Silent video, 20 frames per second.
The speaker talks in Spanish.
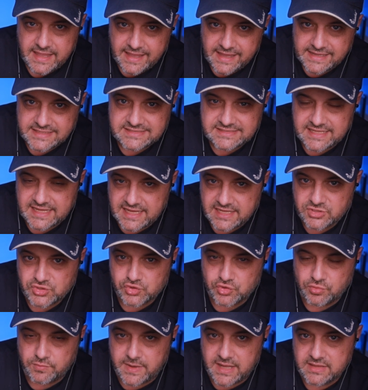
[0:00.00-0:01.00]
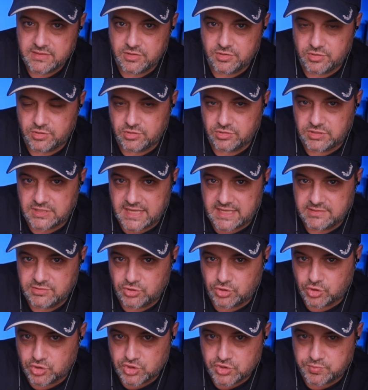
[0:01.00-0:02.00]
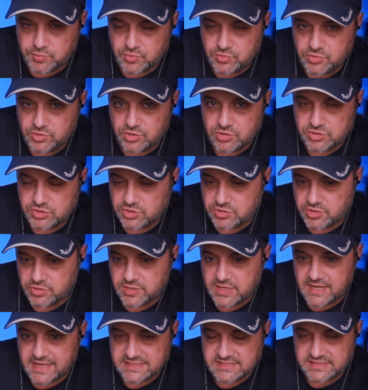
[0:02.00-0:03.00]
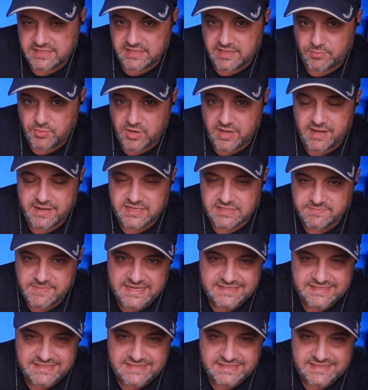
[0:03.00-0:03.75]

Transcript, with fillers: está sumando tantos puntos, yo creo que las tiene muy claras.